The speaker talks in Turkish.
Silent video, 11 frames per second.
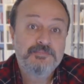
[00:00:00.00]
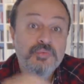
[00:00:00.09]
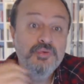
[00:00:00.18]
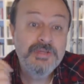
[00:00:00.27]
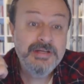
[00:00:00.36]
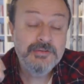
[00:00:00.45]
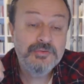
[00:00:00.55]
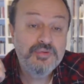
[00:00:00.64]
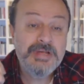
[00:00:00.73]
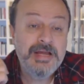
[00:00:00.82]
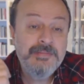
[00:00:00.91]
Bunların
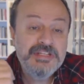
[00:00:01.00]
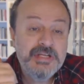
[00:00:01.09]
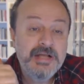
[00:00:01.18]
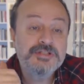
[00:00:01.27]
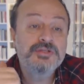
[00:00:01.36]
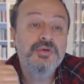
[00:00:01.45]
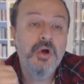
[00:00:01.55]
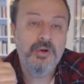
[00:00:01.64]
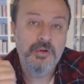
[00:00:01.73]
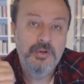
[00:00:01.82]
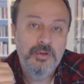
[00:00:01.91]
düzelme şansı
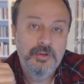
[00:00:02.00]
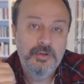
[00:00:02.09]
yok.